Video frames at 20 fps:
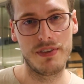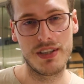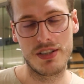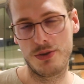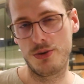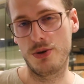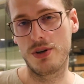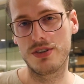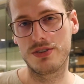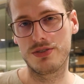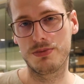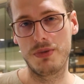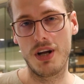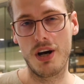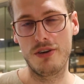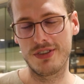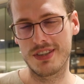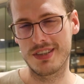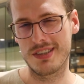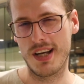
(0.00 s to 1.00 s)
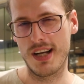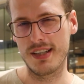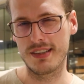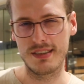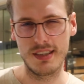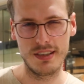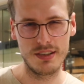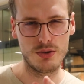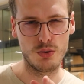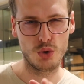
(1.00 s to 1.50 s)
was ich heute so im Laufe des Tages
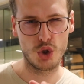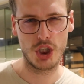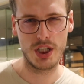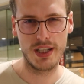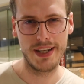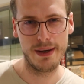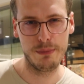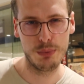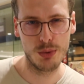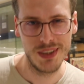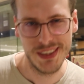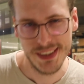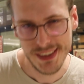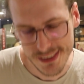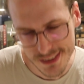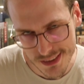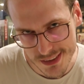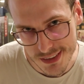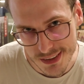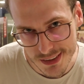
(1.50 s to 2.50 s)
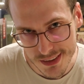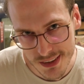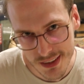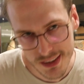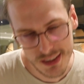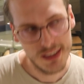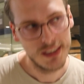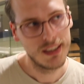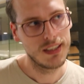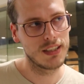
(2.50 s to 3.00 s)
alles so schnabuliere.
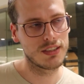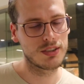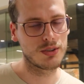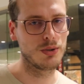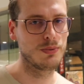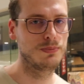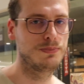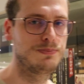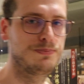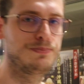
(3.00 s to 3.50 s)
Let's go.